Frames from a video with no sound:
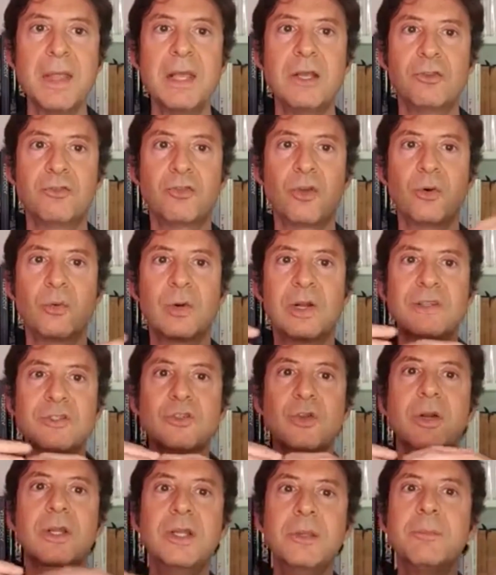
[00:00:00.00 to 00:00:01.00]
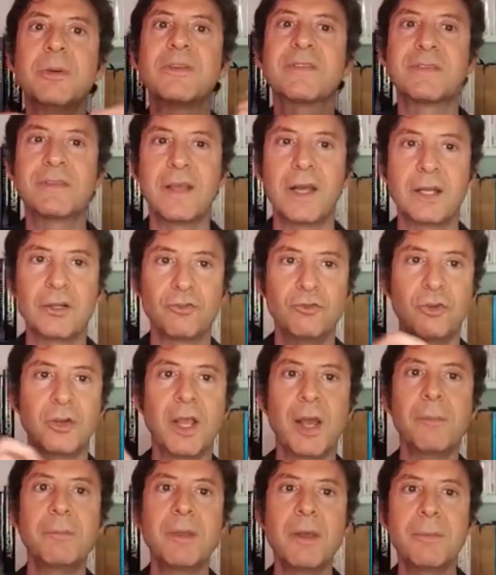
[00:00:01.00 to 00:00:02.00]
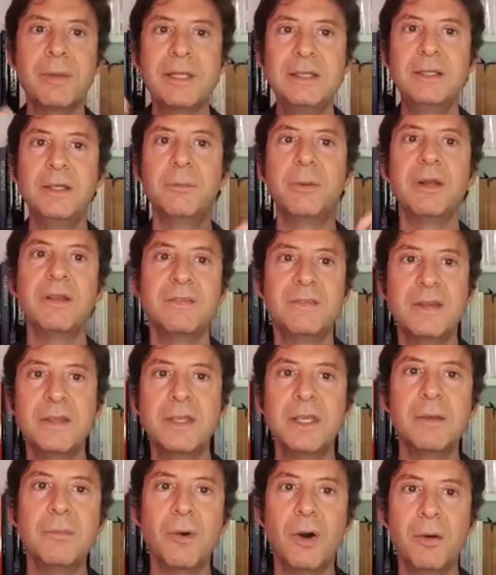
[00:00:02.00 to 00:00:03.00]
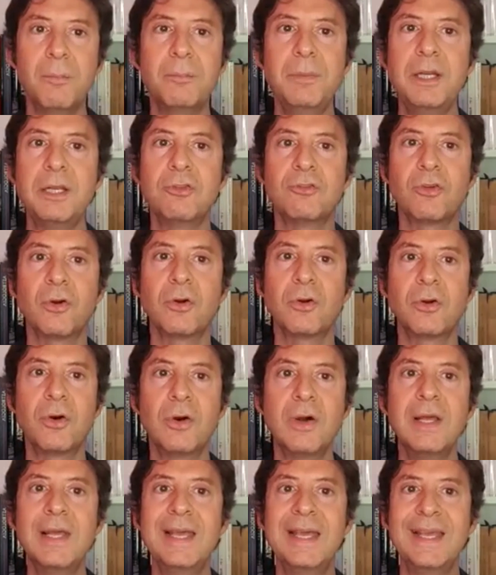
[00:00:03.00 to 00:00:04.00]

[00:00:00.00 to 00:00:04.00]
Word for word: Sono una zona di passaggio, i cambiamenti per i segni mobili sono